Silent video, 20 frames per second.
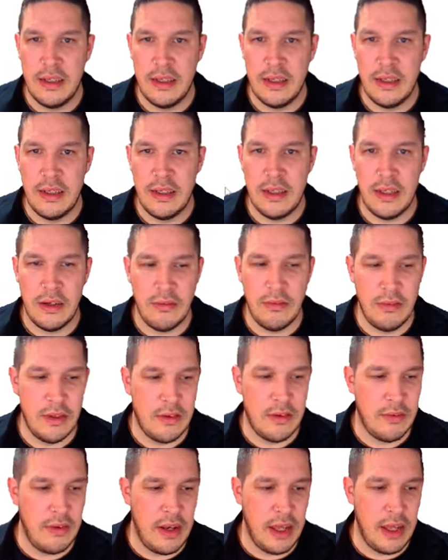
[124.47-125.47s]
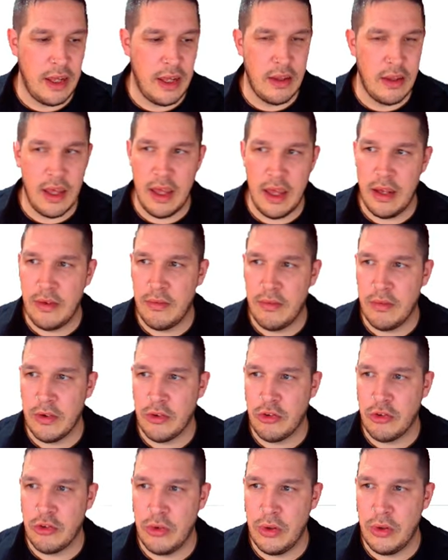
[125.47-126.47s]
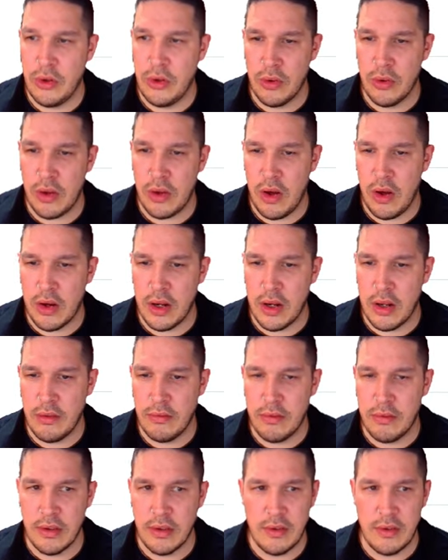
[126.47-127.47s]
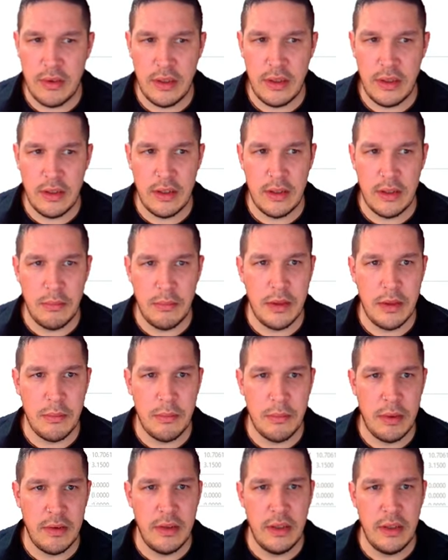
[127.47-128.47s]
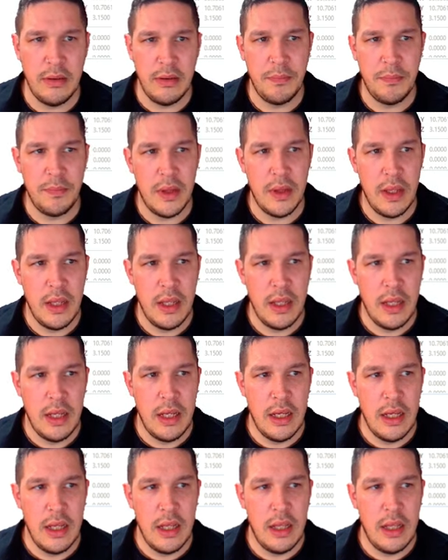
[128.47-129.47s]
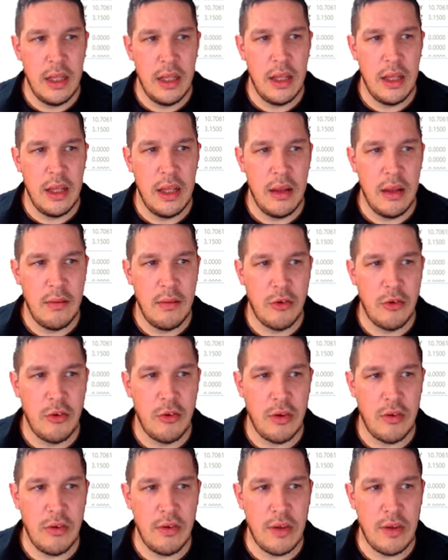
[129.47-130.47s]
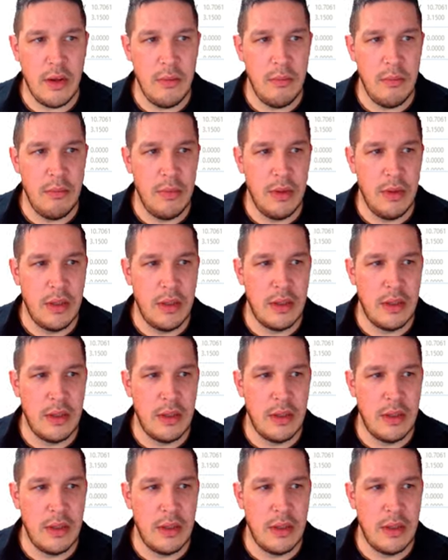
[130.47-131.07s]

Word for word: Dann wird es vielleicht etwas schöner und klarer, was damit passiert. Wir schauen uns das an mit